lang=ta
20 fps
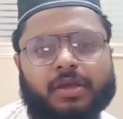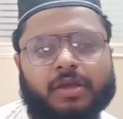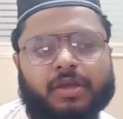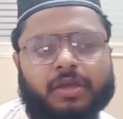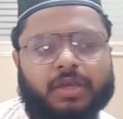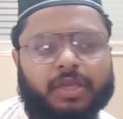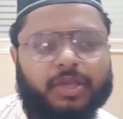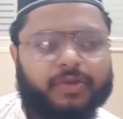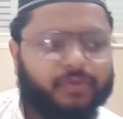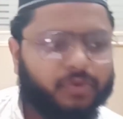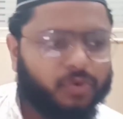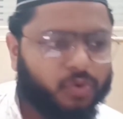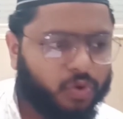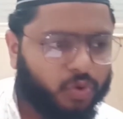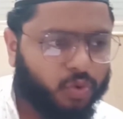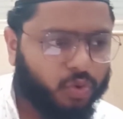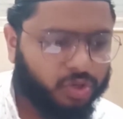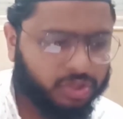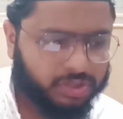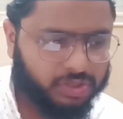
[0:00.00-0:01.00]
இவங்க
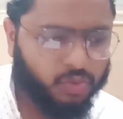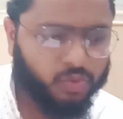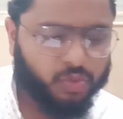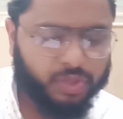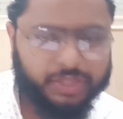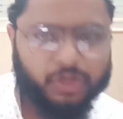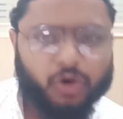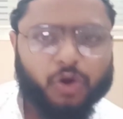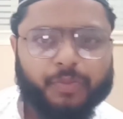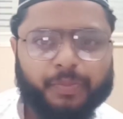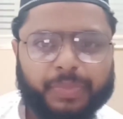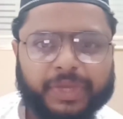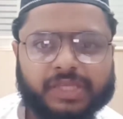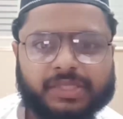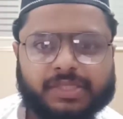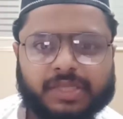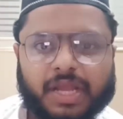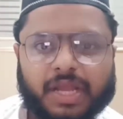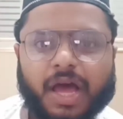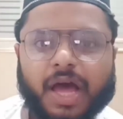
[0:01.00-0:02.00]
ஒருத்தவங்க ஏதோ ஒன்று
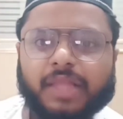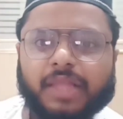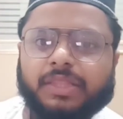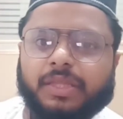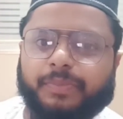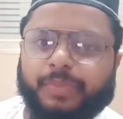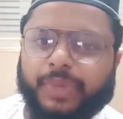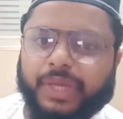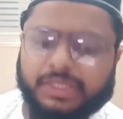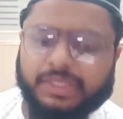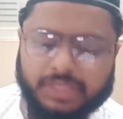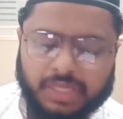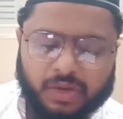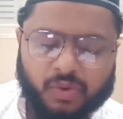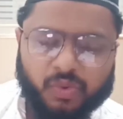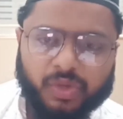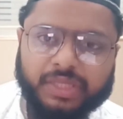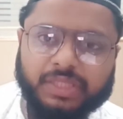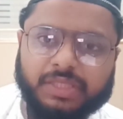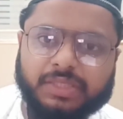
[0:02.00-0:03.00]
பேசுனா அந்த பேச்சில்
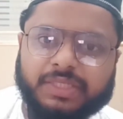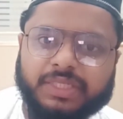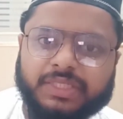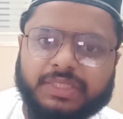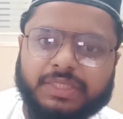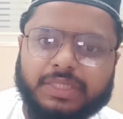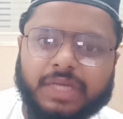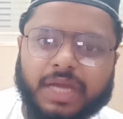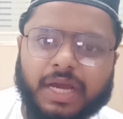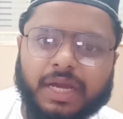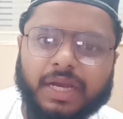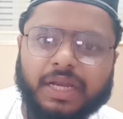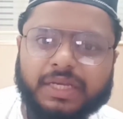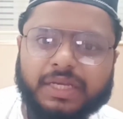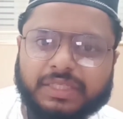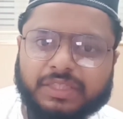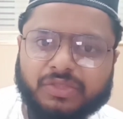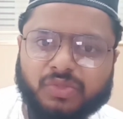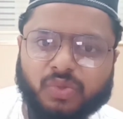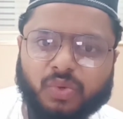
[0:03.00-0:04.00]
அவங்க இது செஞ்சுருக்காங்களே
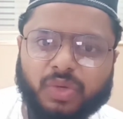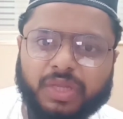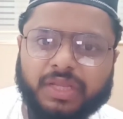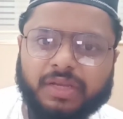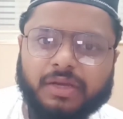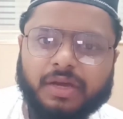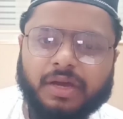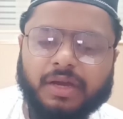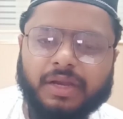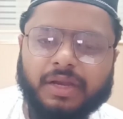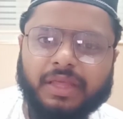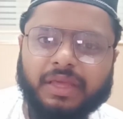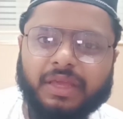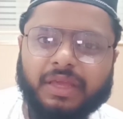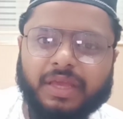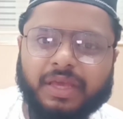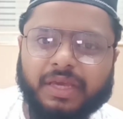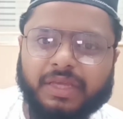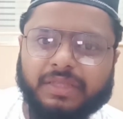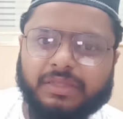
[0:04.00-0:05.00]
இது சொல்லியிருக்காங்களே
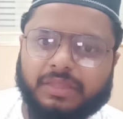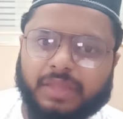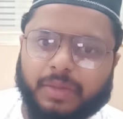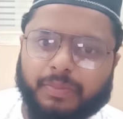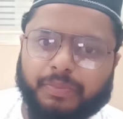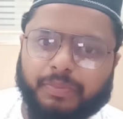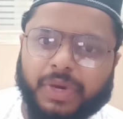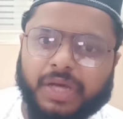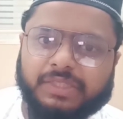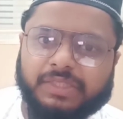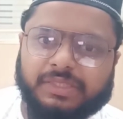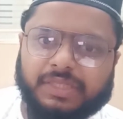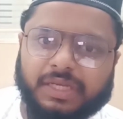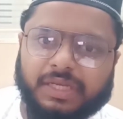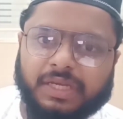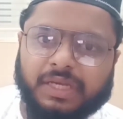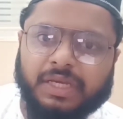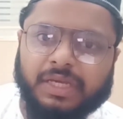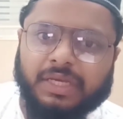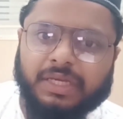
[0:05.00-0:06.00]
இது தப்பாச்சு
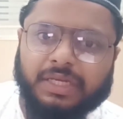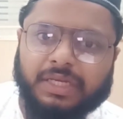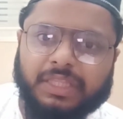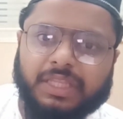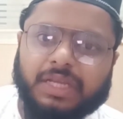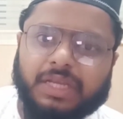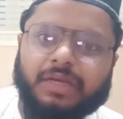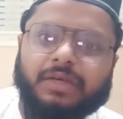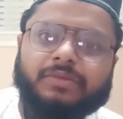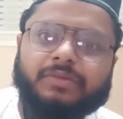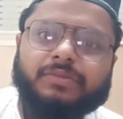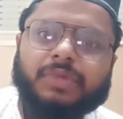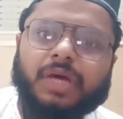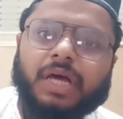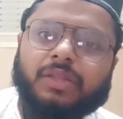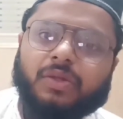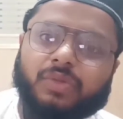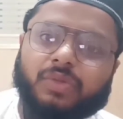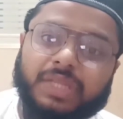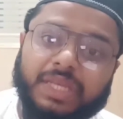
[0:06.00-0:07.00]
இதில்
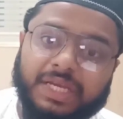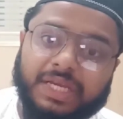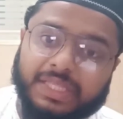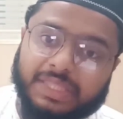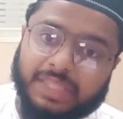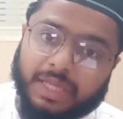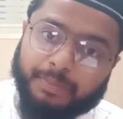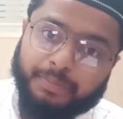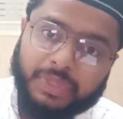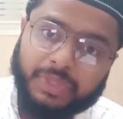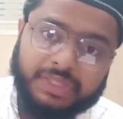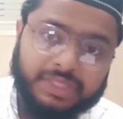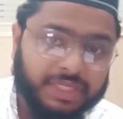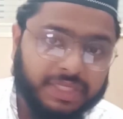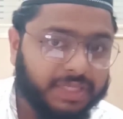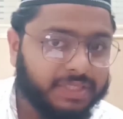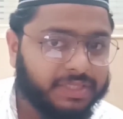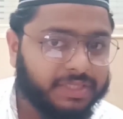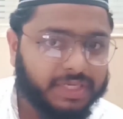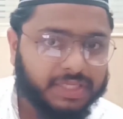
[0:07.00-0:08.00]
அதாவது நீங்கள் தப்பை
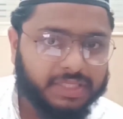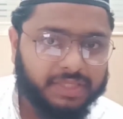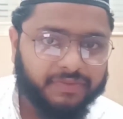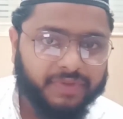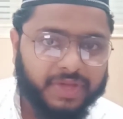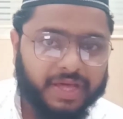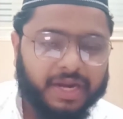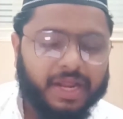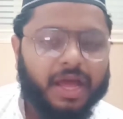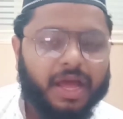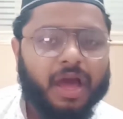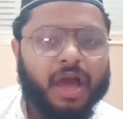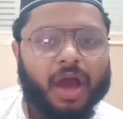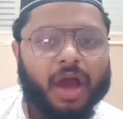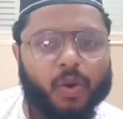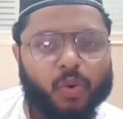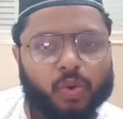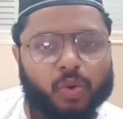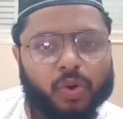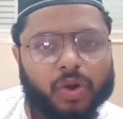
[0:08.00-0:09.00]
திருத்துறது வேற
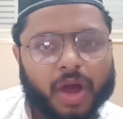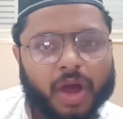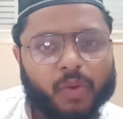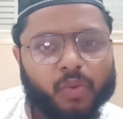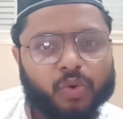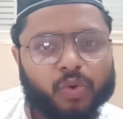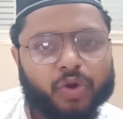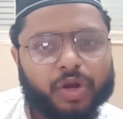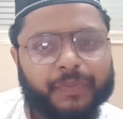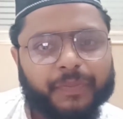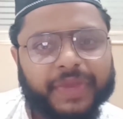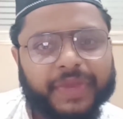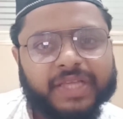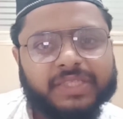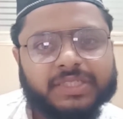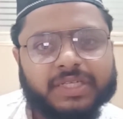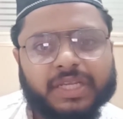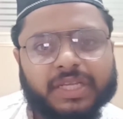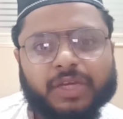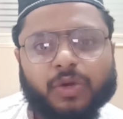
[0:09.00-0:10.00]
அவங்க அவங்களுடைய
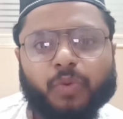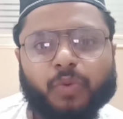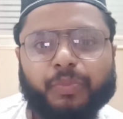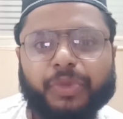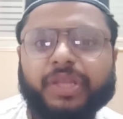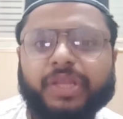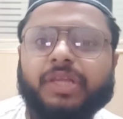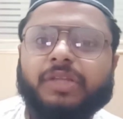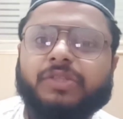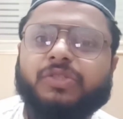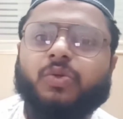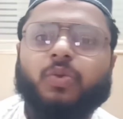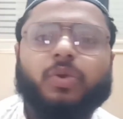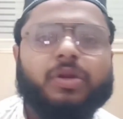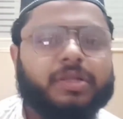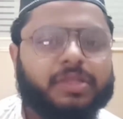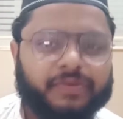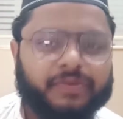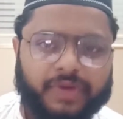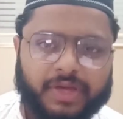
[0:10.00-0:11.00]
பேச்சுக்கு நீங்கள் ஒப்பீனியன்
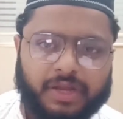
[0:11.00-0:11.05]
சொல்கிறது வேற